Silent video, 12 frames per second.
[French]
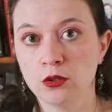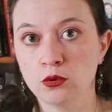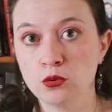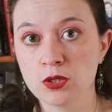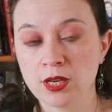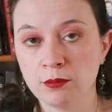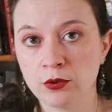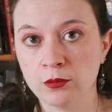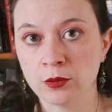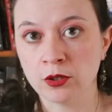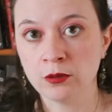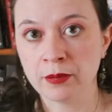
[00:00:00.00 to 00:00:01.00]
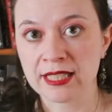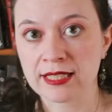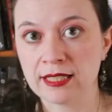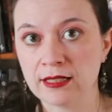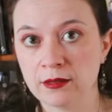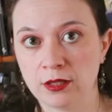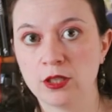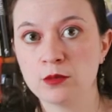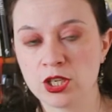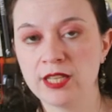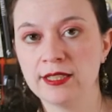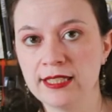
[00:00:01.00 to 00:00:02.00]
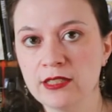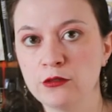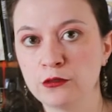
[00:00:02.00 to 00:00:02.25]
tout simplement, bah, c'est, comme je l'ai dit,